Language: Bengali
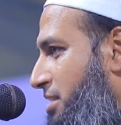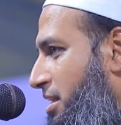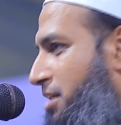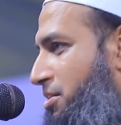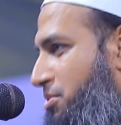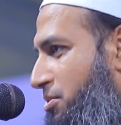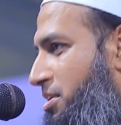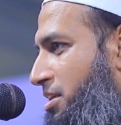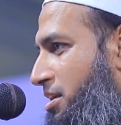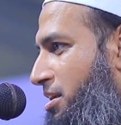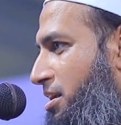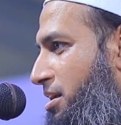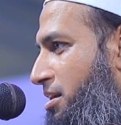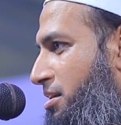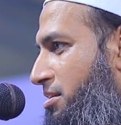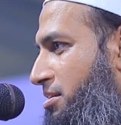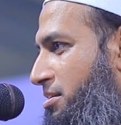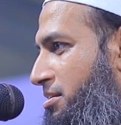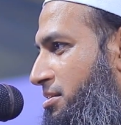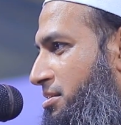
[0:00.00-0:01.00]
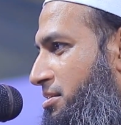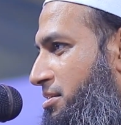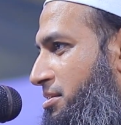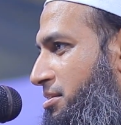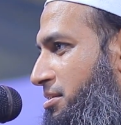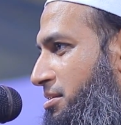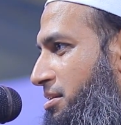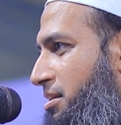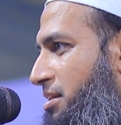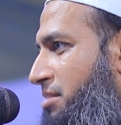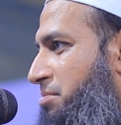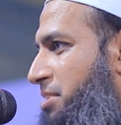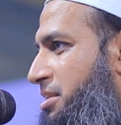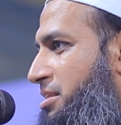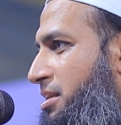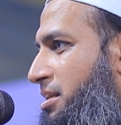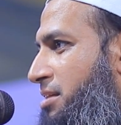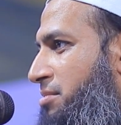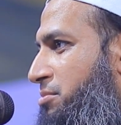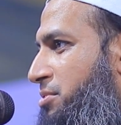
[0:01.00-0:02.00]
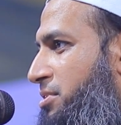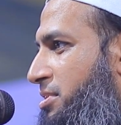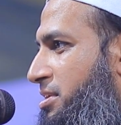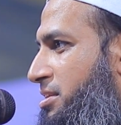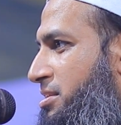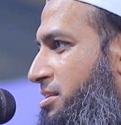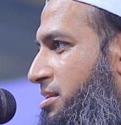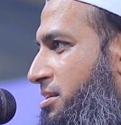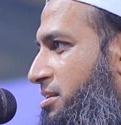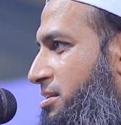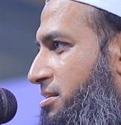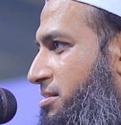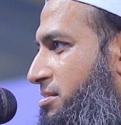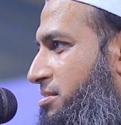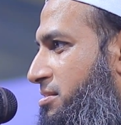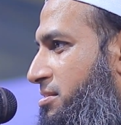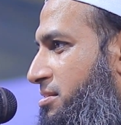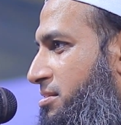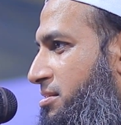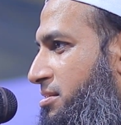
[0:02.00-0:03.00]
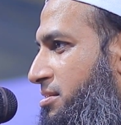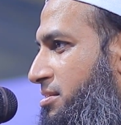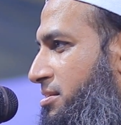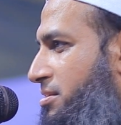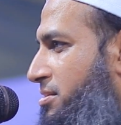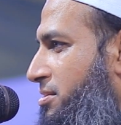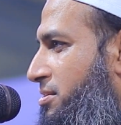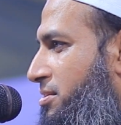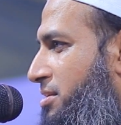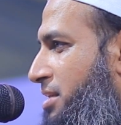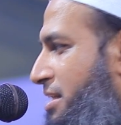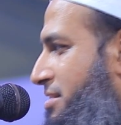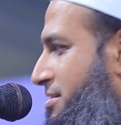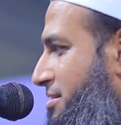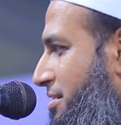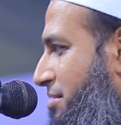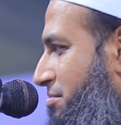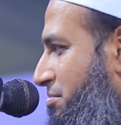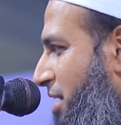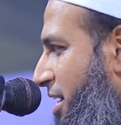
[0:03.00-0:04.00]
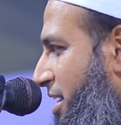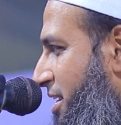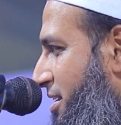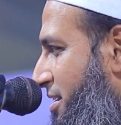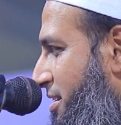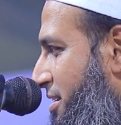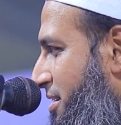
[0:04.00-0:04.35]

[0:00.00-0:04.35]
টাগ করেন না এই বেচারা বলতেছে ও নাস্তিক ভাই